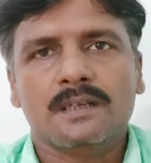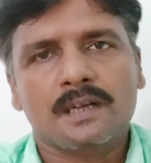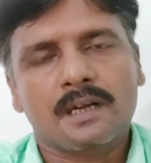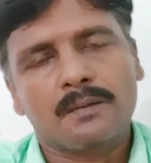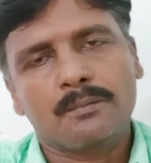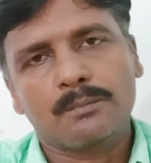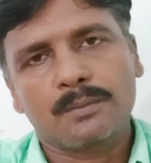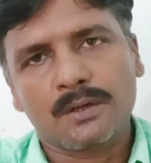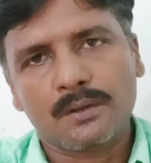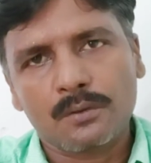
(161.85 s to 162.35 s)
का
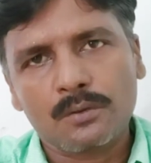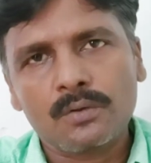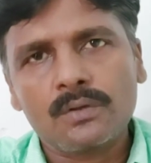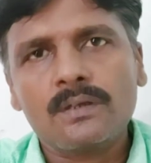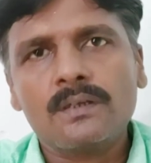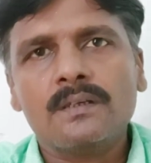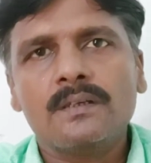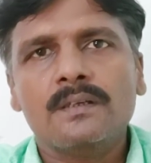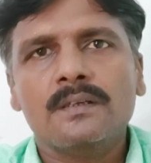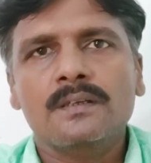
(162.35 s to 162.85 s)

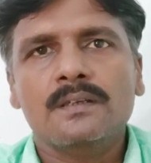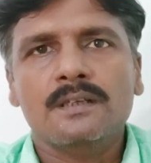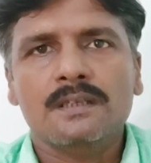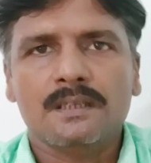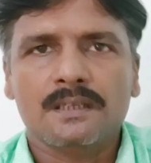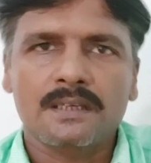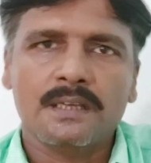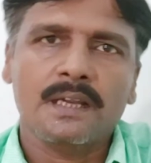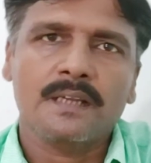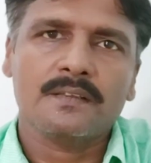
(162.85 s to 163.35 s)
प्रयोग
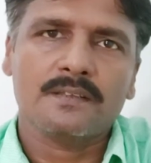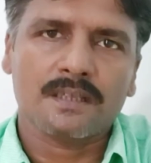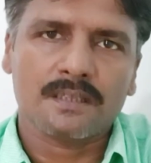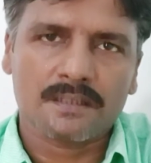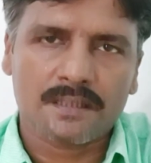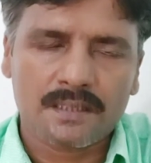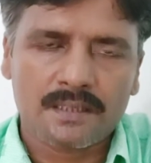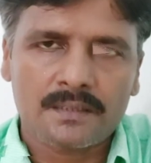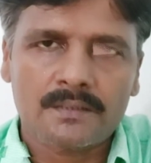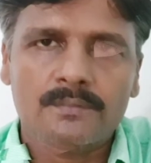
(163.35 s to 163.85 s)
किया
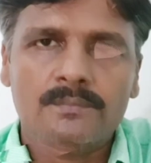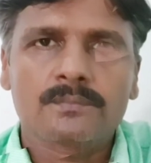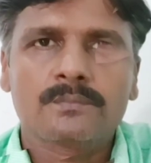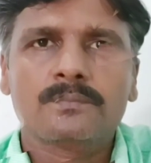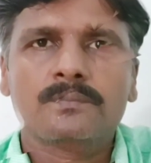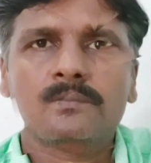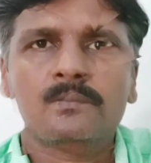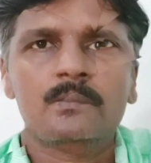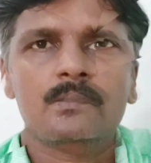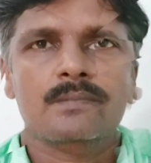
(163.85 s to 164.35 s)
जाता है
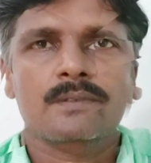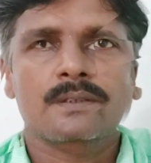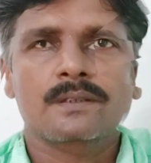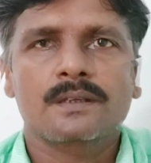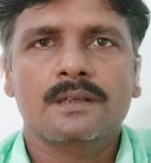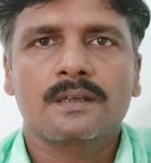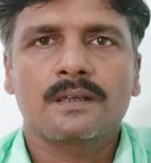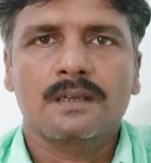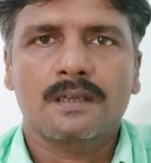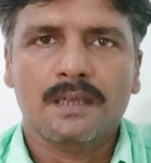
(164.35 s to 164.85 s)

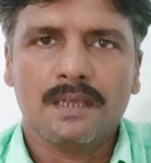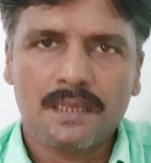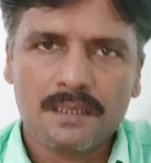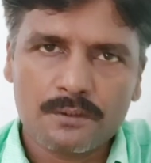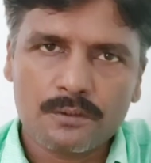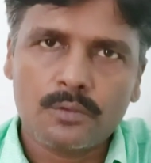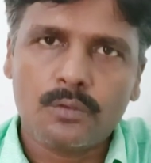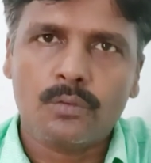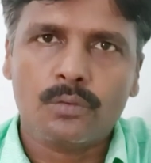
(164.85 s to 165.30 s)
इन